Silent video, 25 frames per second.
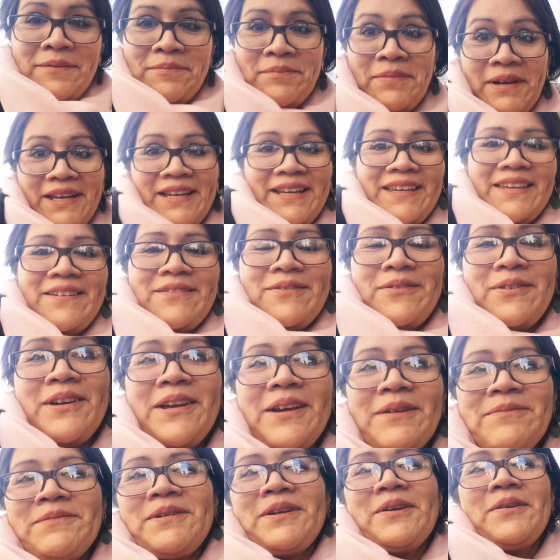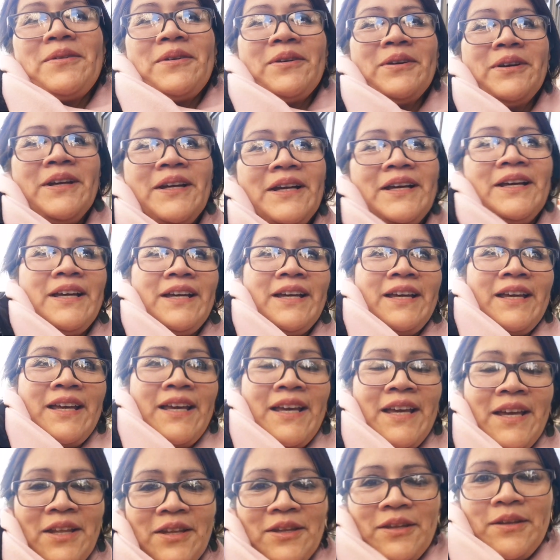Vaya, aquí voy amigos.
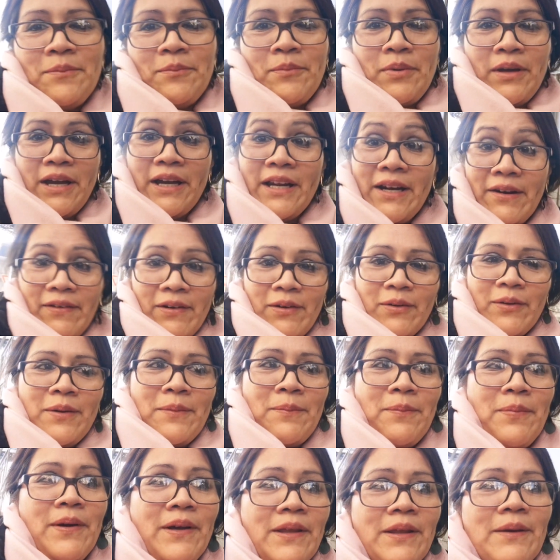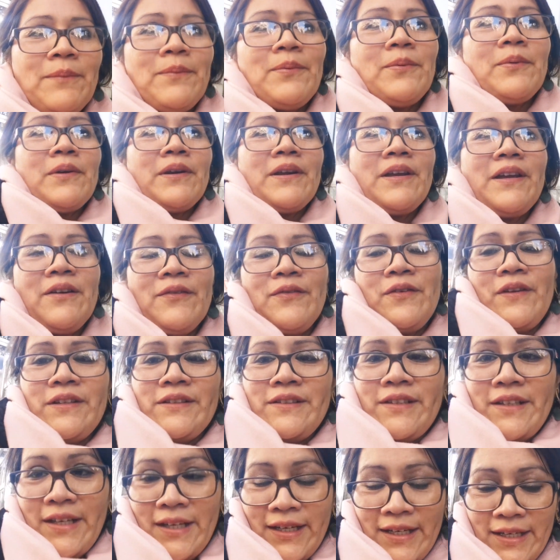Voy a grabar lo que pueda porque
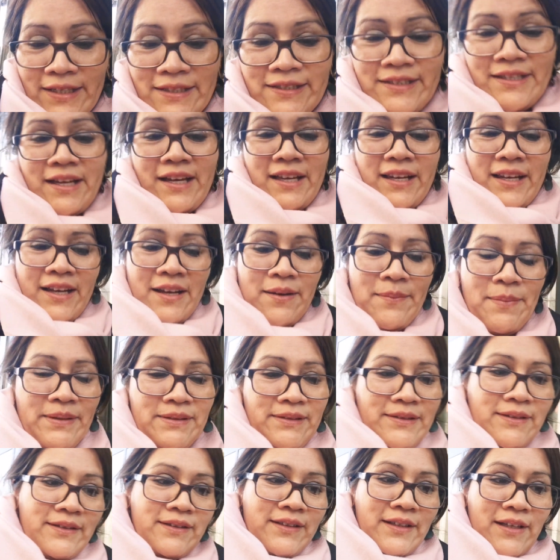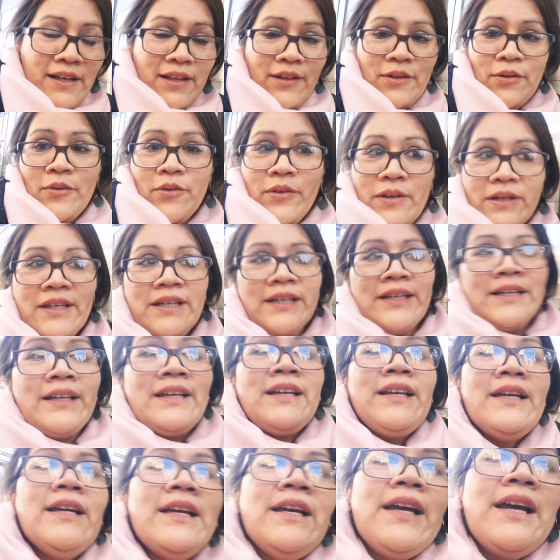fíjense que en esta área hay bastantes ladrones.
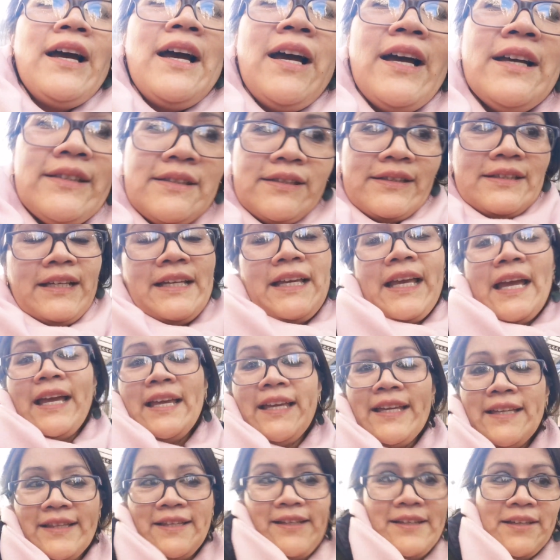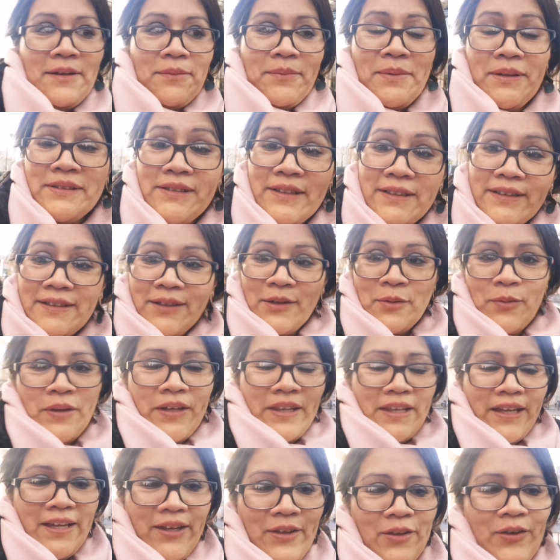Así de que hay que tener bastante
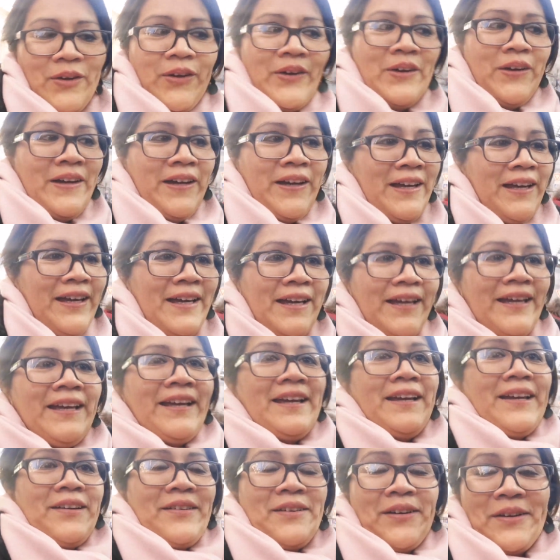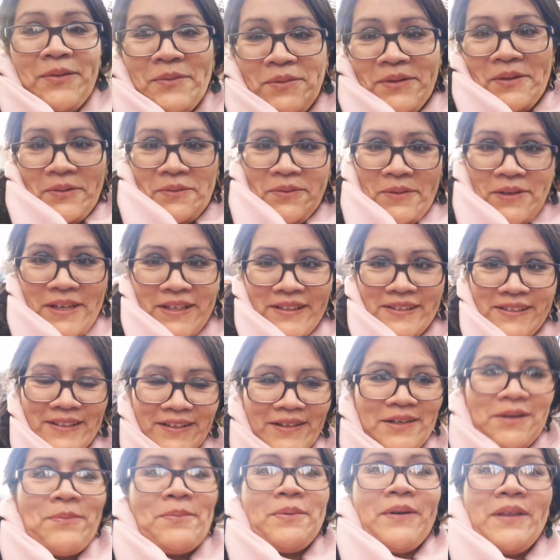cuidado. Pero bueno, voy a hacer
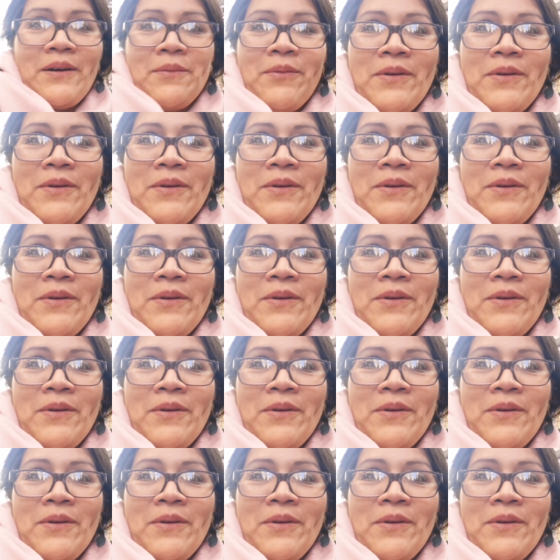lo que pueda.